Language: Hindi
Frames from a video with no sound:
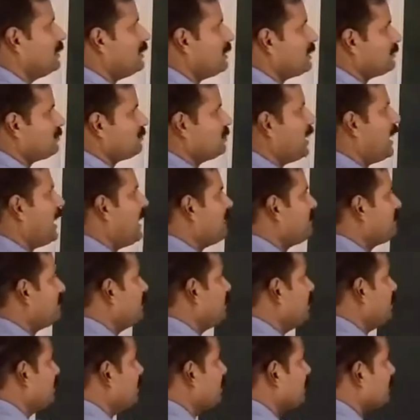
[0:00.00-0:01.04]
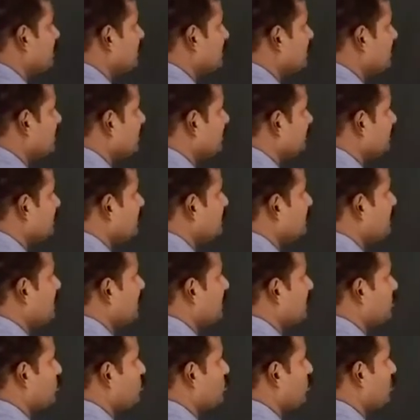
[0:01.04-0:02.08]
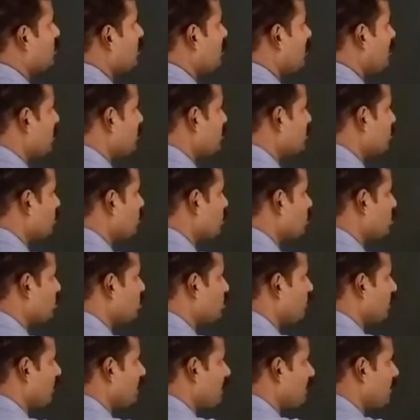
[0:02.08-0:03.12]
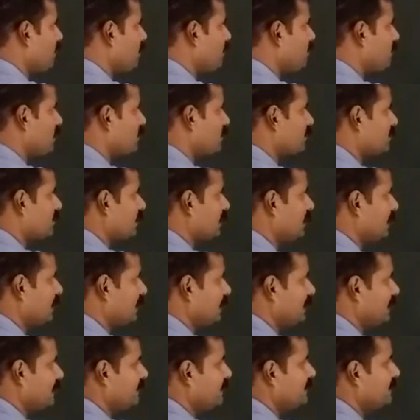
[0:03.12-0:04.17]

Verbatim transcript: अर्थात ये टोटल जो ट्वेल्व मंथ हैं